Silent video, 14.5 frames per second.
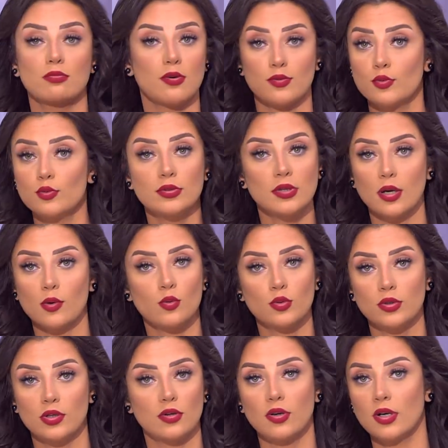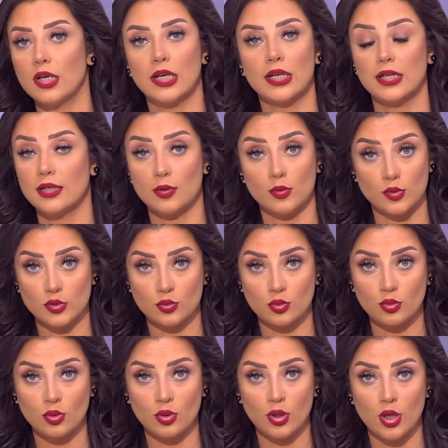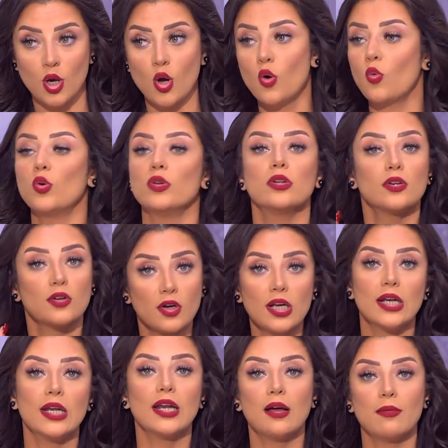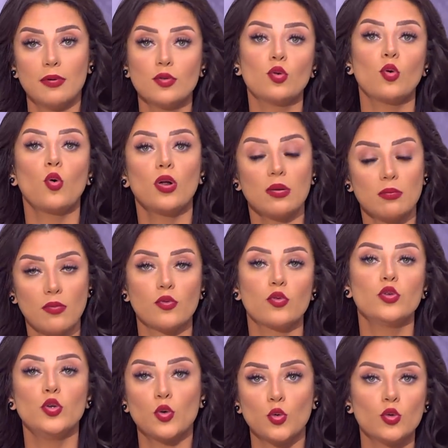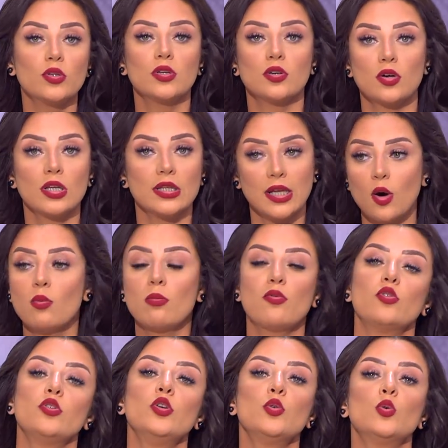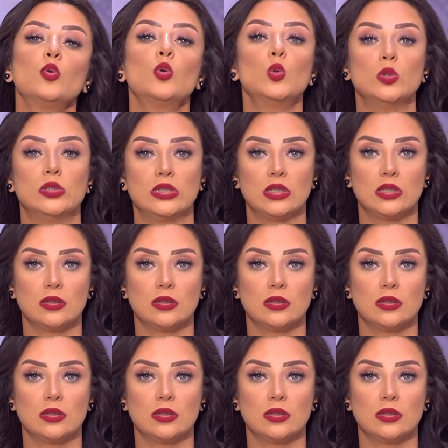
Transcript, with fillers: المفروض اكون الراجل اللي انا اتجوزته وان الراجل اللي انا قابلته هو المفروض يكون الراجل ده هو المفروض يكون جوزي